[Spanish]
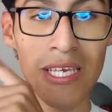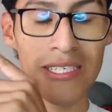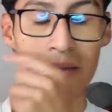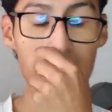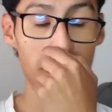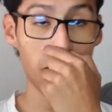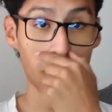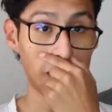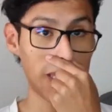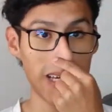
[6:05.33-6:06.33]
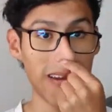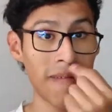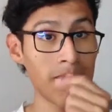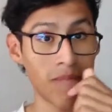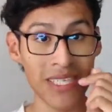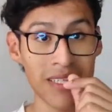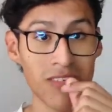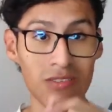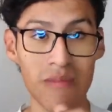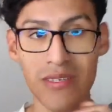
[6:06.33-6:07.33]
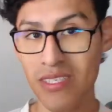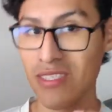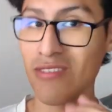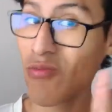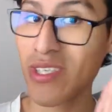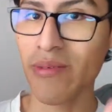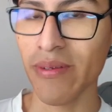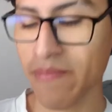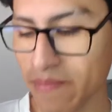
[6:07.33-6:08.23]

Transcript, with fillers: ese porque habla bastante de esos temas y es súper chévere.